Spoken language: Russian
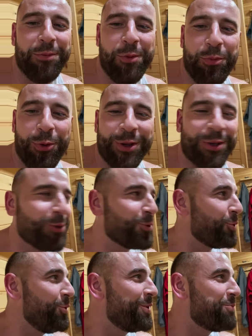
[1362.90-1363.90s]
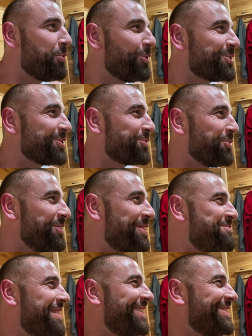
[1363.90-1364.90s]
Глебу похер, тонны больше,
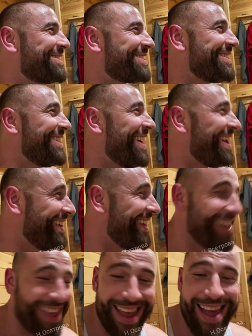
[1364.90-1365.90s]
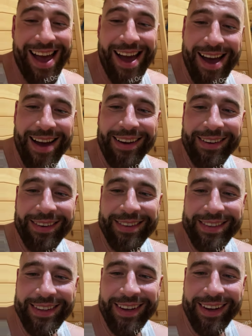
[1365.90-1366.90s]
тонны меньше да,
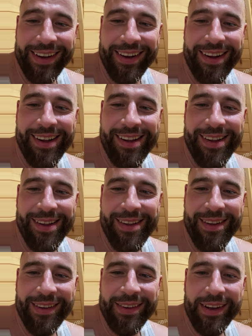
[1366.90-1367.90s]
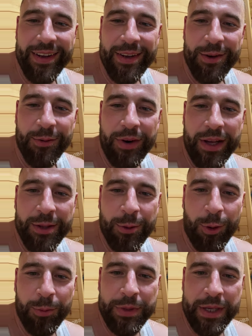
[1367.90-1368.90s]
уже да. такие рубежи прошли.
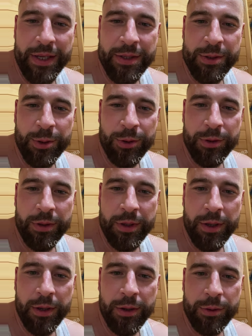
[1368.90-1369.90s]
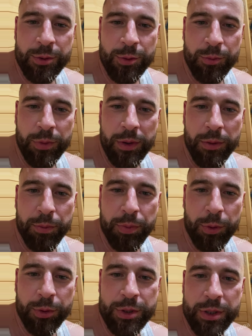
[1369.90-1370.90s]
One Com dein Sohn zum
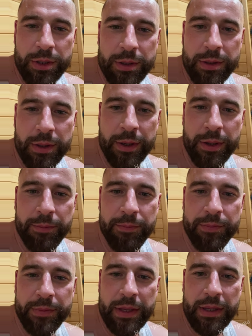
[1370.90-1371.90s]
Project? Э.